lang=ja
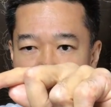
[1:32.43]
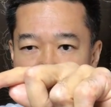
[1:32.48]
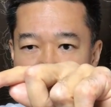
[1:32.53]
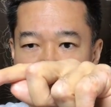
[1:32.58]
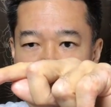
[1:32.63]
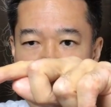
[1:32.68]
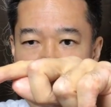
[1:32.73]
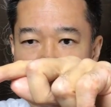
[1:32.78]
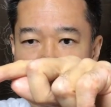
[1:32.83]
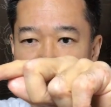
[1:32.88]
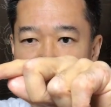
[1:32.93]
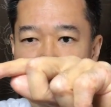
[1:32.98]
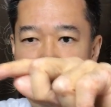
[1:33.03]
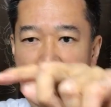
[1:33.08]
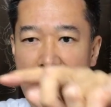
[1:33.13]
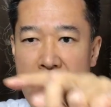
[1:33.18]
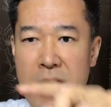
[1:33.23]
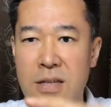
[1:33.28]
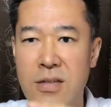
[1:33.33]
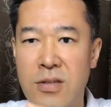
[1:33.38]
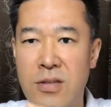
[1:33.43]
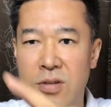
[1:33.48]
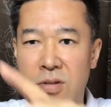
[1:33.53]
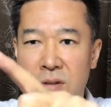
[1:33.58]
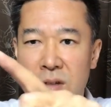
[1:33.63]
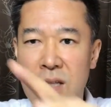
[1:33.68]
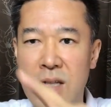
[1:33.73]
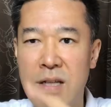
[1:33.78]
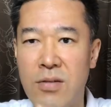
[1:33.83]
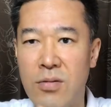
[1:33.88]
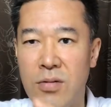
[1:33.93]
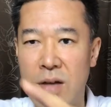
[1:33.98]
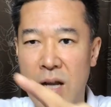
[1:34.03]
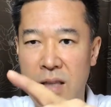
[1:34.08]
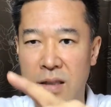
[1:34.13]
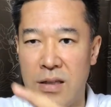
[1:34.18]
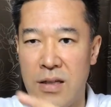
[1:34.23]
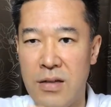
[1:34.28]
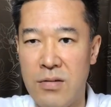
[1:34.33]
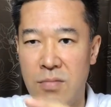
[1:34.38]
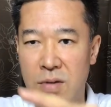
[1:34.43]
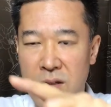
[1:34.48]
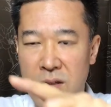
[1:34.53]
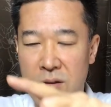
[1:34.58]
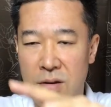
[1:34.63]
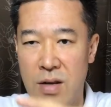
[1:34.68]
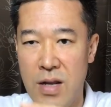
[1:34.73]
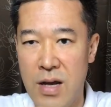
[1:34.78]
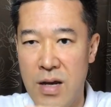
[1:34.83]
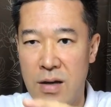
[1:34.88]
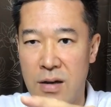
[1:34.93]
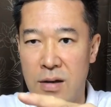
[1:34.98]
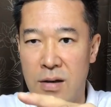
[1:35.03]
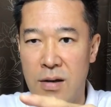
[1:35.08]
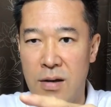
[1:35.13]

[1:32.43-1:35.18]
それがこう円錐にこうなっていきますよね。